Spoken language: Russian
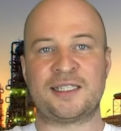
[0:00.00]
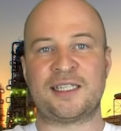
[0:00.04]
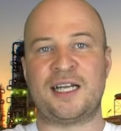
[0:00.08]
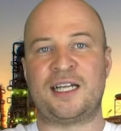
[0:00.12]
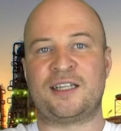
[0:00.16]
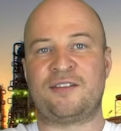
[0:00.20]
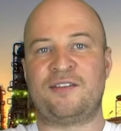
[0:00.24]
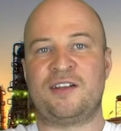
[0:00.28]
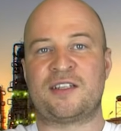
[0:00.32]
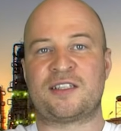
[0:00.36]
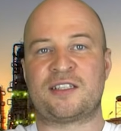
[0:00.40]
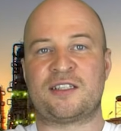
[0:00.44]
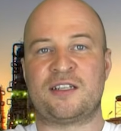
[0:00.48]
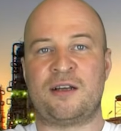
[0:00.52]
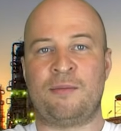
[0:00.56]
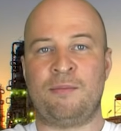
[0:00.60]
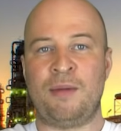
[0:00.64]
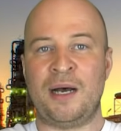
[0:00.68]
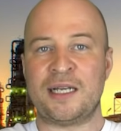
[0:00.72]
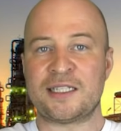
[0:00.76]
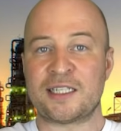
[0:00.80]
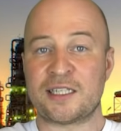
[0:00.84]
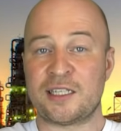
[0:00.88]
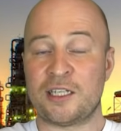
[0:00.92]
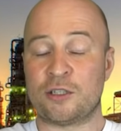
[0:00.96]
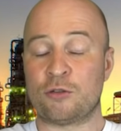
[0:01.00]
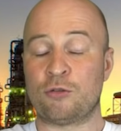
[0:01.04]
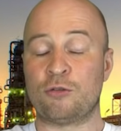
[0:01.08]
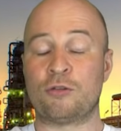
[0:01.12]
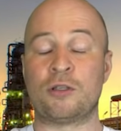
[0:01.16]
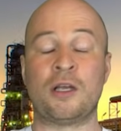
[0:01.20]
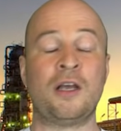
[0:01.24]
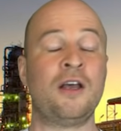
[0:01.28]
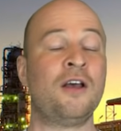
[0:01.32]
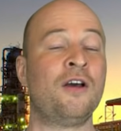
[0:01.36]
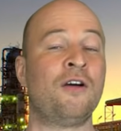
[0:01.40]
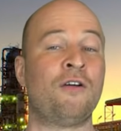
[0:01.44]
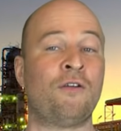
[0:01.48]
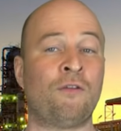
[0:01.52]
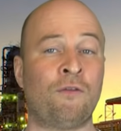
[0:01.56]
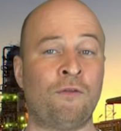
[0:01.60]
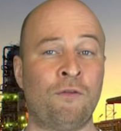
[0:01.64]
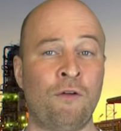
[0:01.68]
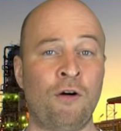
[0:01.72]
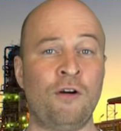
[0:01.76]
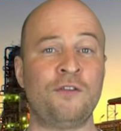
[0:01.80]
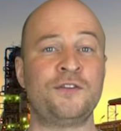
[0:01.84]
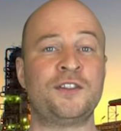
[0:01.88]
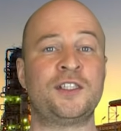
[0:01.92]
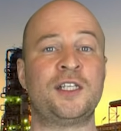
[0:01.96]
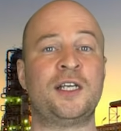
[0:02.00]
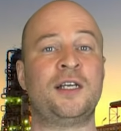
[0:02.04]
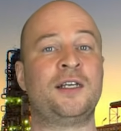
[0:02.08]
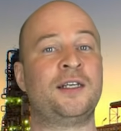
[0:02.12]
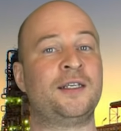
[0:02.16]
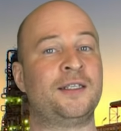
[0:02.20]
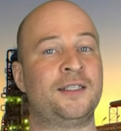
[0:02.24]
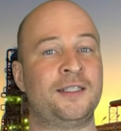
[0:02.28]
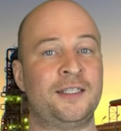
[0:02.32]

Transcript: соответственно масло тут вовсе